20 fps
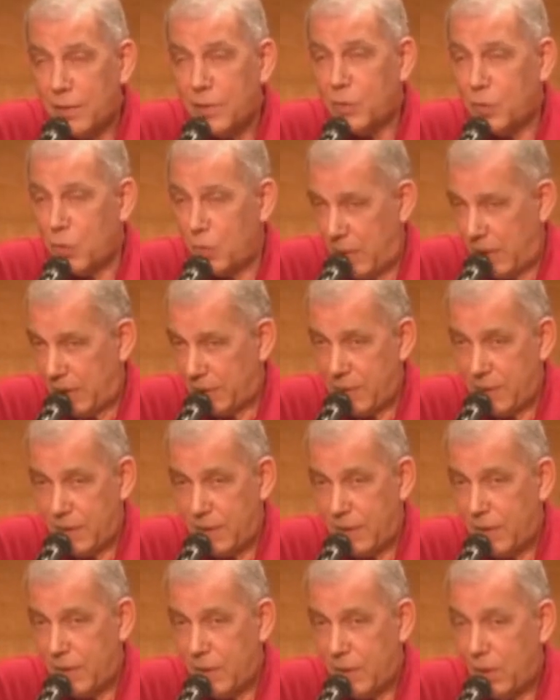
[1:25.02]
رياض السنباطي
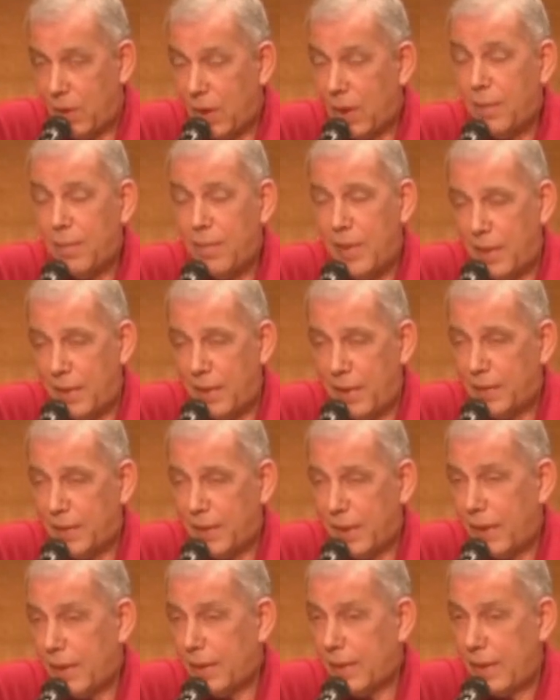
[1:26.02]
وقبل
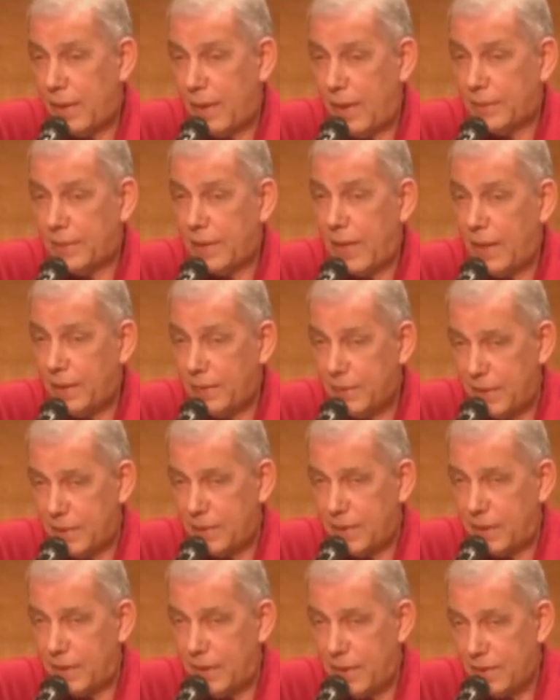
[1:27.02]
أن
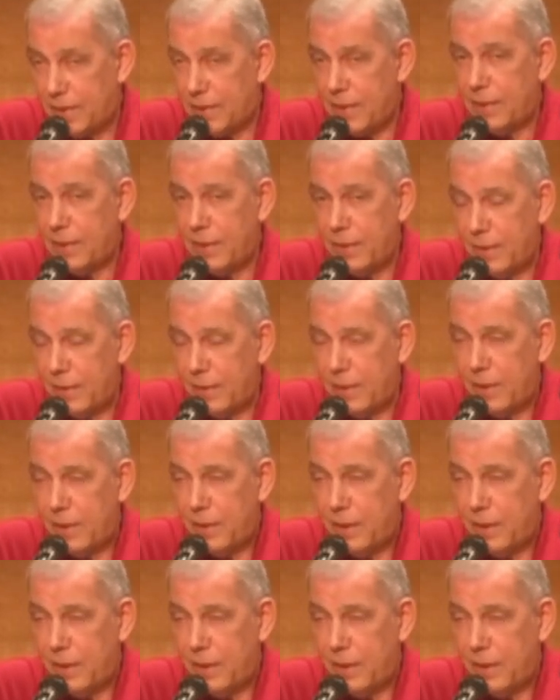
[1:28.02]
أتحدث عن هذا